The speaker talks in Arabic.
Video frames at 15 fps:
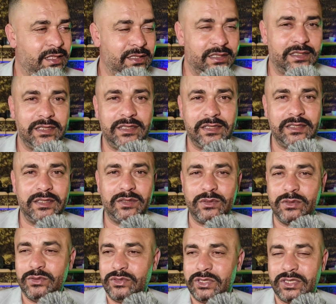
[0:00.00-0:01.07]
درتي
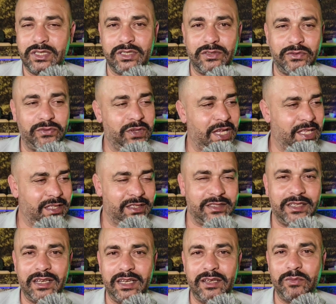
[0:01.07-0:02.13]
الزيتون درتي التفاح
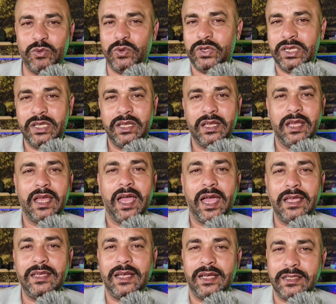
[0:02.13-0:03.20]
درتي الليمون
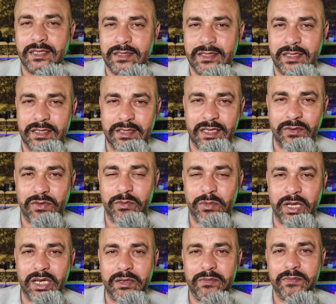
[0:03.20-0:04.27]
اي حاجه زرعتيها في
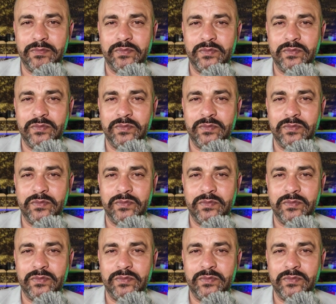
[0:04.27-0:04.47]
المغرب